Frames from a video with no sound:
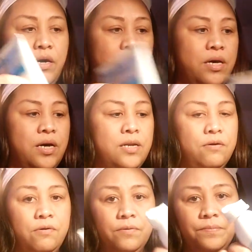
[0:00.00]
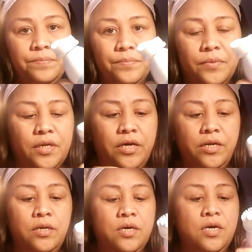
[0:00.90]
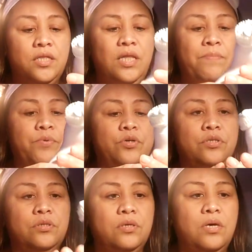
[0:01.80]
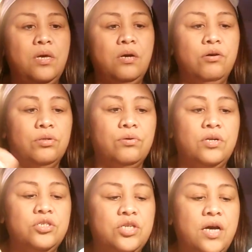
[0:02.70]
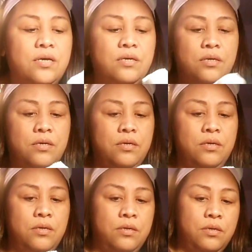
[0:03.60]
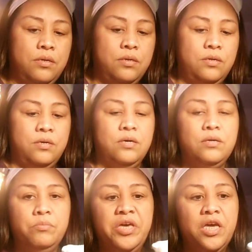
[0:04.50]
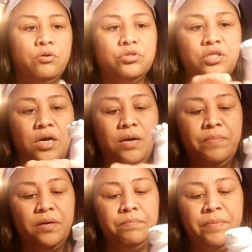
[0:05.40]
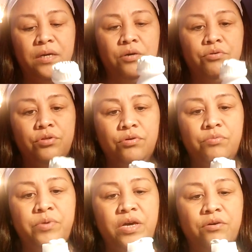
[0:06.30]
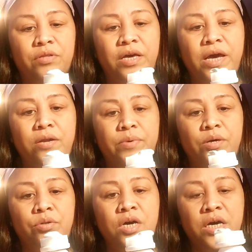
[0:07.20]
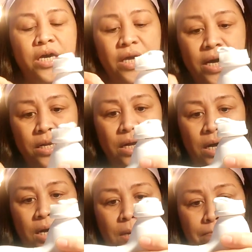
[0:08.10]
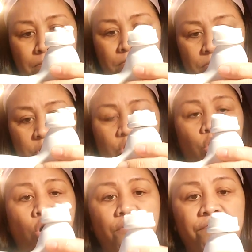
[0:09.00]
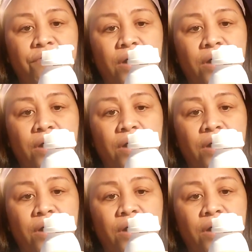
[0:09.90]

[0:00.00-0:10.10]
Ayan, oh. Ayan. Tapos, i-on ko na siya. Ayan, umiikot siya ha. Pag, pag i-on ko, umiikot. Ayan, umiikot. Ayan, um, soft.